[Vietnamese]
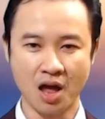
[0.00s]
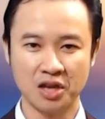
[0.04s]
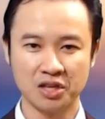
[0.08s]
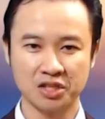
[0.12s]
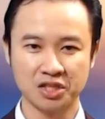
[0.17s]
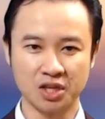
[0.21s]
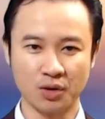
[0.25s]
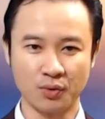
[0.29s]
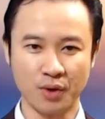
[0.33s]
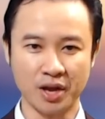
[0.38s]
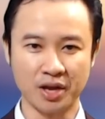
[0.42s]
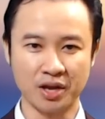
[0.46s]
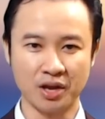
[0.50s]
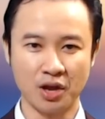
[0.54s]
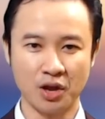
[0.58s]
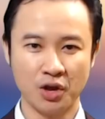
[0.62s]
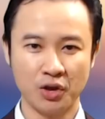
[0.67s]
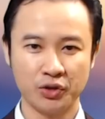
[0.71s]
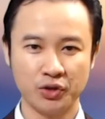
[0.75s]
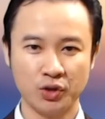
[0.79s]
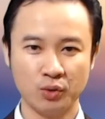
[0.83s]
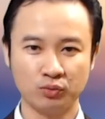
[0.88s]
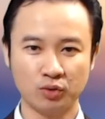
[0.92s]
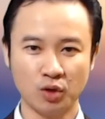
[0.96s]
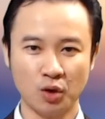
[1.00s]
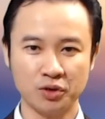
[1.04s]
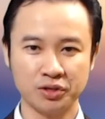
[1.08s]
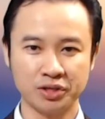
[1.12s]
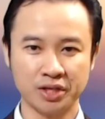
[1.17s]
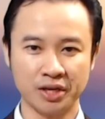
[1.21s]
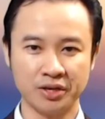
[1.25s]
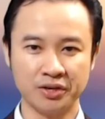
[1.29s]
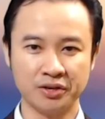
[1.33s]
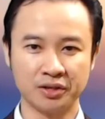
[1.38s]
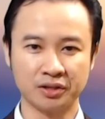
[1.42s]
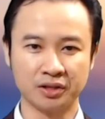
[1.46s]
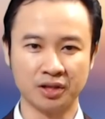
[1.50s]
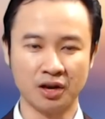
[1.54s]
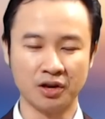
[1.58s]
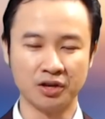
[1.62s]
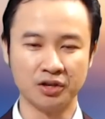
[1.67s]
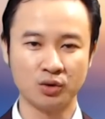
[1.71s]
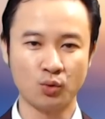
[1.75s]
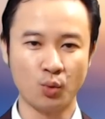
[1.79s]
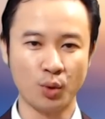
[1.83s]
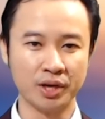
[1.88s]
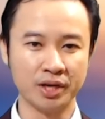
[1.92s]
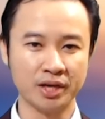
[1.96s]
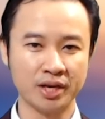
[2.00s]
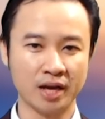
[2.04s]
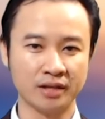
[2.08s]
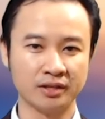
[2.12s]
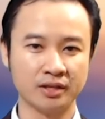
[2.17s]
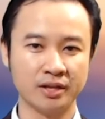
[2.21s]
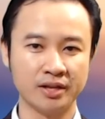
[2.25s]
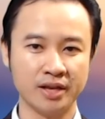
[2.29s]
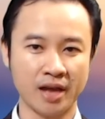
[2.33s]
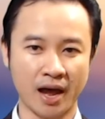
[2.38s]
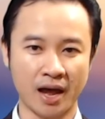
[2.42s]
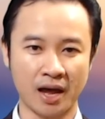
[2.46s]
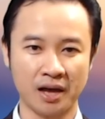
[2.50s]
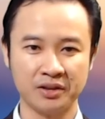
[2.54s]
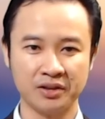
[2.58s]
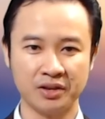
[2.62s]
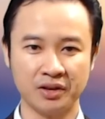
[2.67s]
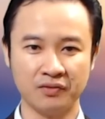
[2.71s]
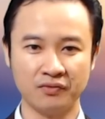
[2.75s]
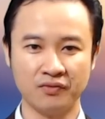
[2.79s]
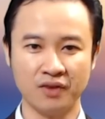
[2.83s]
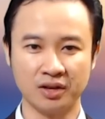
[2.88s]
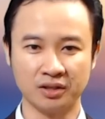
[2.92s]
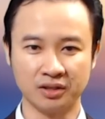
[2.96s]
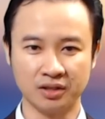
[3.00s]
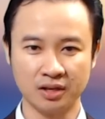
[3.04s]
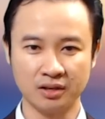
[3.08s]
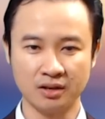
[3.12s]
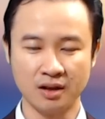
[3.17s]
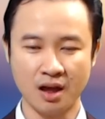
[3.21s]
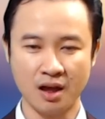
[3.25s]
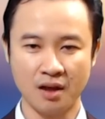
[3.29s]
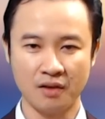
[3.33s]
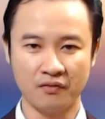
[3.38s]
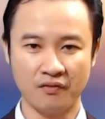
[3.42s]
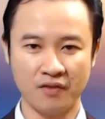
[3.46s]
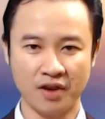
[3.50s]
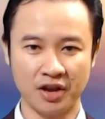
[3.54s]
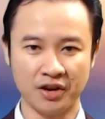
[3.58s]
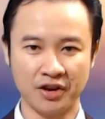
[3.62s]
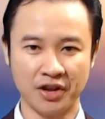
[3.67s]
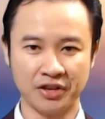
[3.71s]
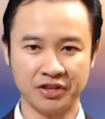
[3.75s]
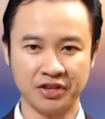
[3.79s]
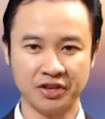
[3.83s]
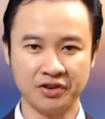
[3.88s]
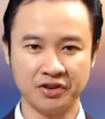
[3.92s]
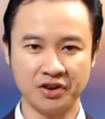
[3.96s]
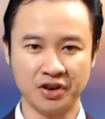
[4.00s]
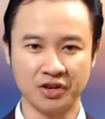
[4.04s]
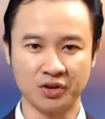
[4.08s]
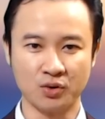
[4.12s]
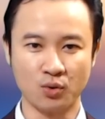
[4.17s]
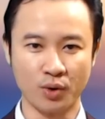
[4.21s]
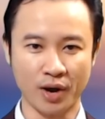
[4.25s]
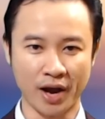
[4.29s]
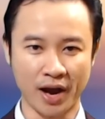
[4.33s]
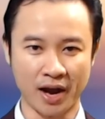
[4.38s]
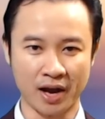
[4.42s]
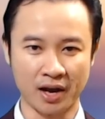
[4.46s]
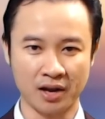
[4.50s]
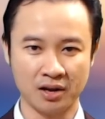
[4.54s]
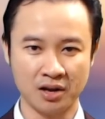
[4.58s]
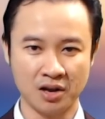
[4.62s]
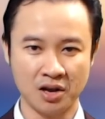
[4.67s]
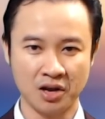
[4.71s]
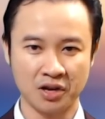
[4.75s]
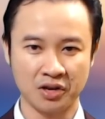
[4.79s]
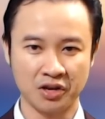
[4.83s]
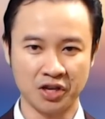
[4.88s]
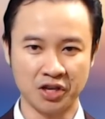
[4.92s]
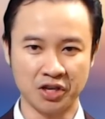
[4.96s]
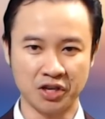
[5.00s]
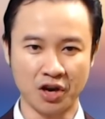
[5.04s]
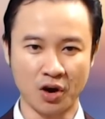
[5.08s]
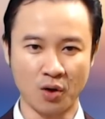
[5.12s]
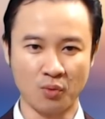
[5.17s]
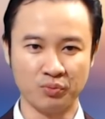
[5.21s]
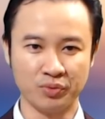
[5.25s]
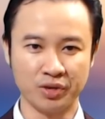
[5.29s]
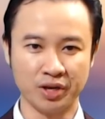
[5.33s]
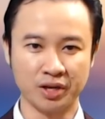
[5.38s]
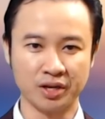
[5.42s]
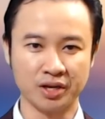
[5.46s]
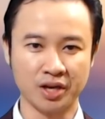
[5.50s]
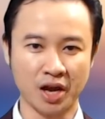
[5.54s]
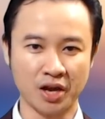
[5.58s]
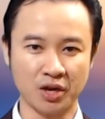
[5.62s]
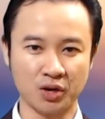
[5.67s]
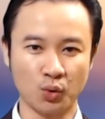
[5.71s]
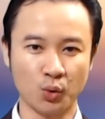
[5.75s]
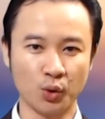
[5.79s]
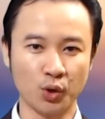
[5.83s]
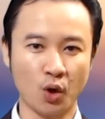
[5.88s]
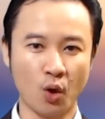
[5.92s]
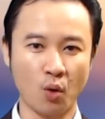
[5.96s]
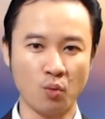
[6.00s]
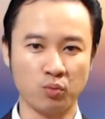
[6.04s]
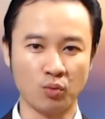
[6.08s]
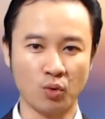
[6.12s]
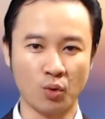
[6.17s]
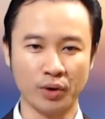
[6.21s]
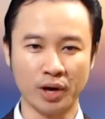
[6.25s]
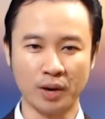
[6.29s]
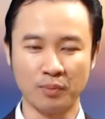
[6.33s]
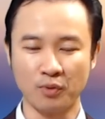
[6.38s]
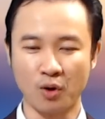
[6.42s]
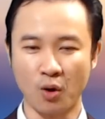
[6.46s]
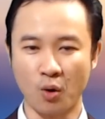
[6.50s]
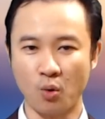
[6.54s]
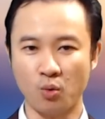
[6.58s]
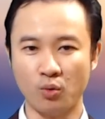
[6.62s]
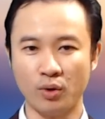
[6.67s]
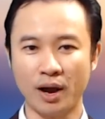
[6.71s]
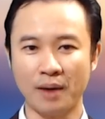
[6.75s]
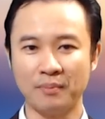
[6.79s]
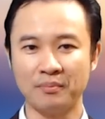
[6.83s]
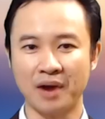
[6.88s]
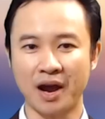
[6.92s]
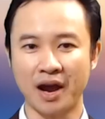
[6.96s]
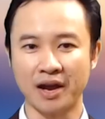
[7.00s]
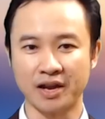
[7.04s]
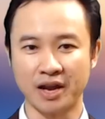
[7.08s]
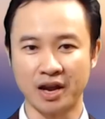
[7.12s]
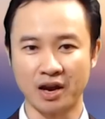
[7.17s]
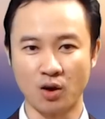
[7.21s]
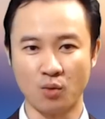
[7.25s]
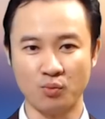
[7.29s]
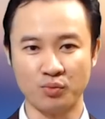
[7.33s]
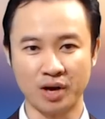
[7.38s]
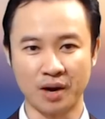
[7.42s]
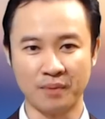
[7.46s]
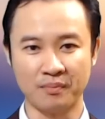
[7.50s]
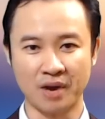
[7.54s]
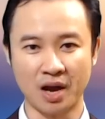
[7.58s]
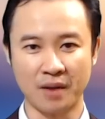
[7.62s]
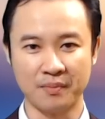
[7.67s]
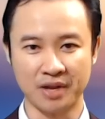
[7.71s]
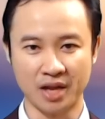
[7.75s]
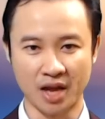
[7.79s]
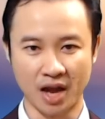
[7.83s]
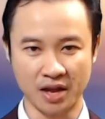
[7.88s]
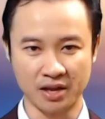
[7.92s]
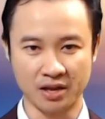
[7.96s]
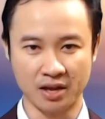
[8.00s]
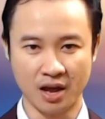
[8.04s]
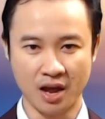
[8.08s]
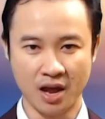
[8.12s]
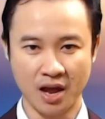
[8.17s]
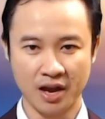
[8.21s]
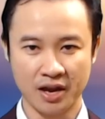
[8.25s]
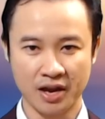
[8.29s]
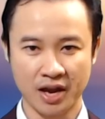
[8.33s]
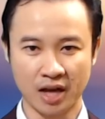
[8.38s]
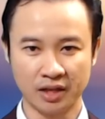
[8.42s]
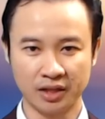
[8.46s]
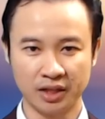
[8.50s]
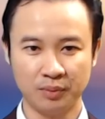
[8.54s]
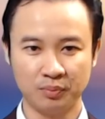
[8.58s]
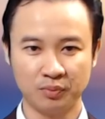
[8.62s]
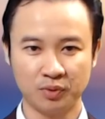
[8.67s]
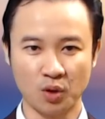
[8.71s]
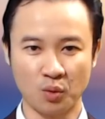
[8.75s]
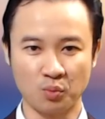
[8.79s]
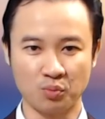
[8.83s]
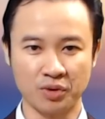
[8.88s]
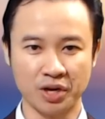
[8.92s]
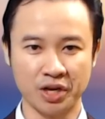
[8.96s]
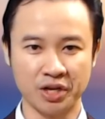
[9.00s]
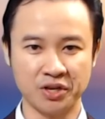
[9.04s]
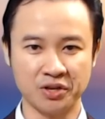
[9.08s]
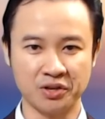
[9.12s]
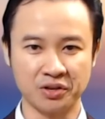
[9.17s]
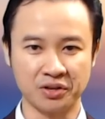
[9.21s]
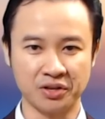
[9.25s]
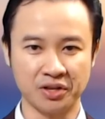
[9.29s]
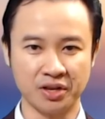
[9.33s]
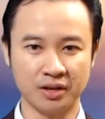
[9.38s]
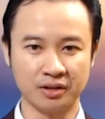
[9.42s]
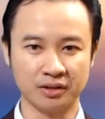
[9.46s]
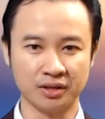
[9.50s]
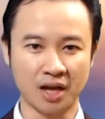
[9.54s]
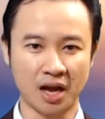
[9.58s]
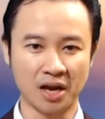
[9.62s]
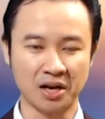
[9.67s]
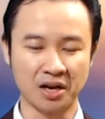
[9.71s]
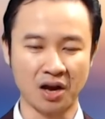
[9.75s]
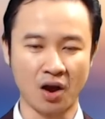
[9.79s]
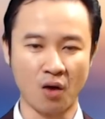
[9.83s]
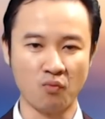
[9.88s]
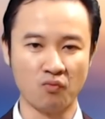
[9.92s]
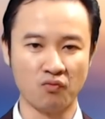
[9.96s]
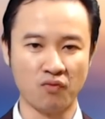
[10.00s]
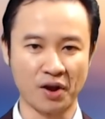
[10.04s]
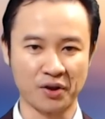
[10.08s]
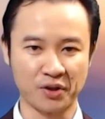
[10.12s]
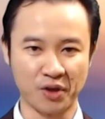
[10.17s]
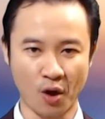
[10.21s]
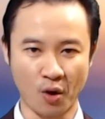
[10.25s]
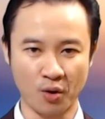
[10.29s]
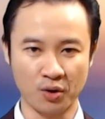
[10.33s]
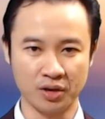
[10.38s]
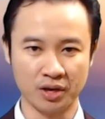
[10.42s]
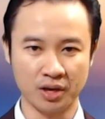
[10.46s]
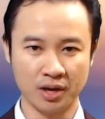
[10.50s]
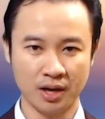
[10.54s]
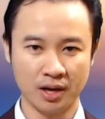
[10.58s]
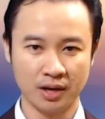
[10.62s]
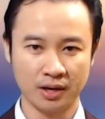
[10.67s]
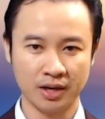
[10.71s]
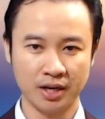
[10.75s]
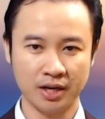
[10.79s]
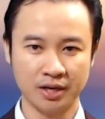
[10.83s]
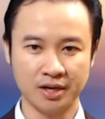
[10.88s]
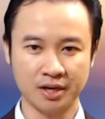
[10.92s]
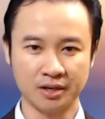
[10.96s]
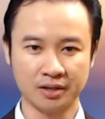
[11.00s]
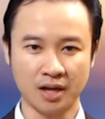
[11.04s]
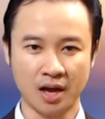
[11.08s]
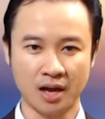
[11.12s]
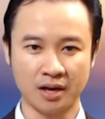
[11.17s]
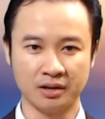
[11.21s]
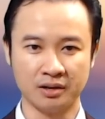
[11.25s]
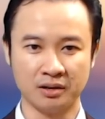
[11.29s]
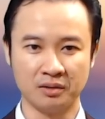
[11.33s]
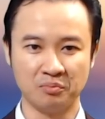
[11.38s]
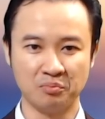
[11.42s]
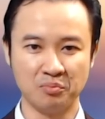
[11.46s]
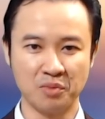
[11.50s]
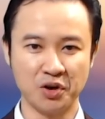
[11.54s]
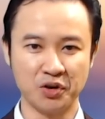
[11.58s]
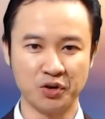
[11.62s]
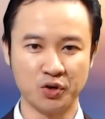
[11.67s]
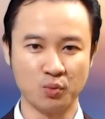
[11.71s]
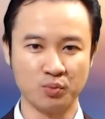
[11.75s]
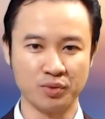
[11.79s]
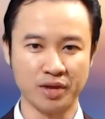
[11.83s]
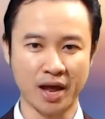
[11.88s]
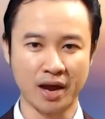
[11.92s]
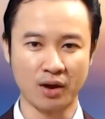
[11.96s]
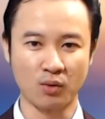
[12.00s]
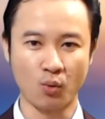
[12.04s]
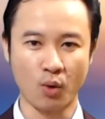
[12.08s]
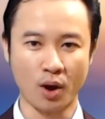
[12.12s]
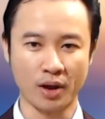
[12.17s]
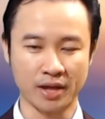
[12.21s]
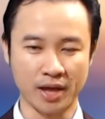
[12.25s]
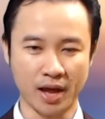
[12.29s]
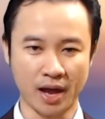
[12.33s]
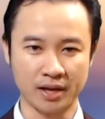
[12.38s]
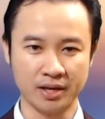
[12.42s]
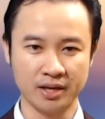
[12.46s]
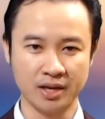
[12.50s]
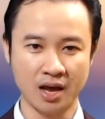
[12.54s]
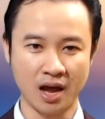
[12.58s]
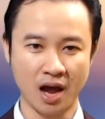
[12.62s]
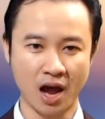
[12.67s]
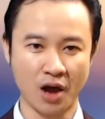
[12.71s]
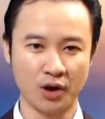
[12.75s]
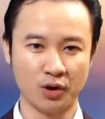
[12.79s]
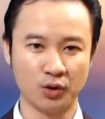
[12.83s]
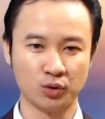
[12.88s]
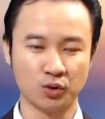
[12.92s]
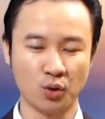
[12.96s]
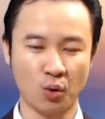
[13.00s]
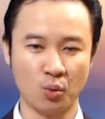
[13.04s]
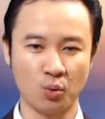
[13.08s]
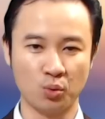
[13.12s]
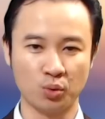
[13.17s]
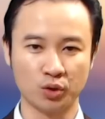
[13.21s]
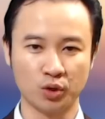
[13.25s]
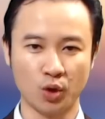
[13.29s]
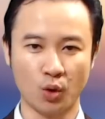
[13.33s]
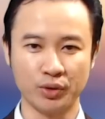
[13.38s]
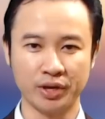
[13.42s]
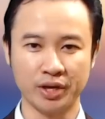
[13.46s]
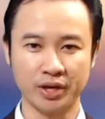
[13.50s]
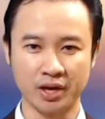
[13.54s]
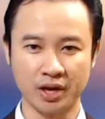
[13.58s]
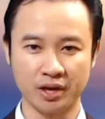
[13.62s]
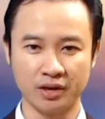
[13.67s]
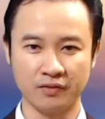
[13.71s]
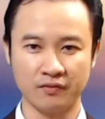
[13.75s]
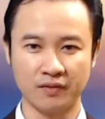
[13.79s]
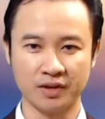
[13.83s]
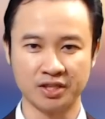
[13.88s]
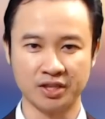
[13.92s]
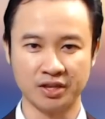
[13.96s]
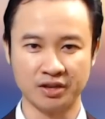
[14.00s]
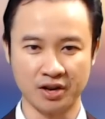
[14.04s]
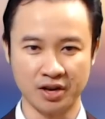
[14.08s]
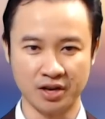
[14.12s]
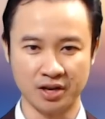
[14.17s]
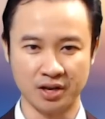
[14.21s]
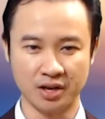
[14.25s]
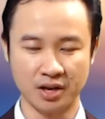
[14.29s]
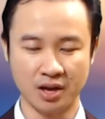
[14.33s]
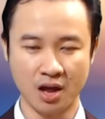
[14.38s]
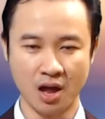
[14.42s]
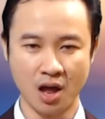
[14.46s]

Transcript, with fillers: Sau đây, chúng tôi sẽ đưa tới quý khán thính giả những phân tích về địa chính trị của Nga, khi trong những ngày cuối cùng của năm cũ năm hai không hai hai, Nga tiếp tục ghi được những thành công vang dội khi trở thành bên trung gian hòa giải hai đối thủ Thổ Nhĩ Kỳ và Syria.